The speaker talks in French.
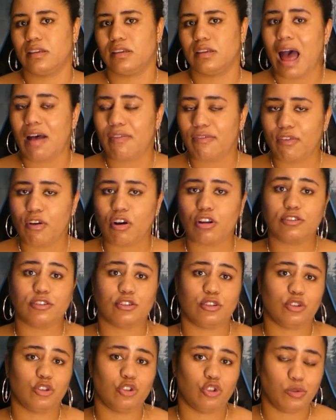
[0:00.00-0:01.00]
À force
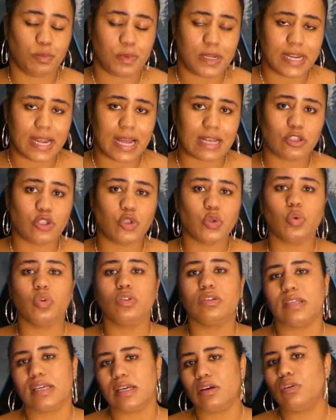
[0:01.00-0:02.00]
de supplications,
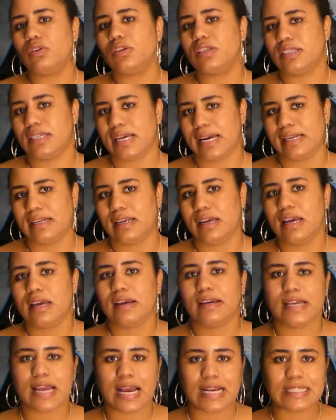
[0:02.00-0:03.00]
Théo cède
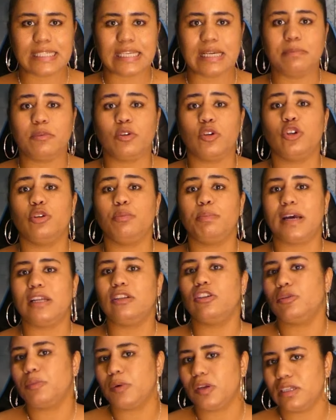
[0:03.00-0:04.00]
et accepte de ne pas
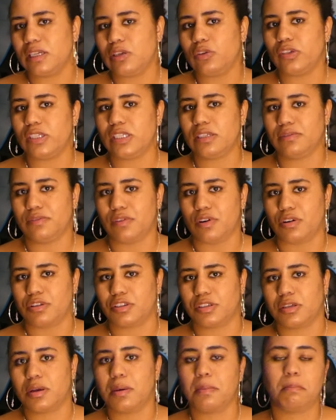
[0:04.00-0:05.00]
demander le
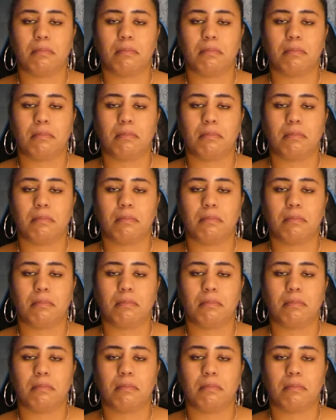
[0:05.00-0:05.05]
divorce.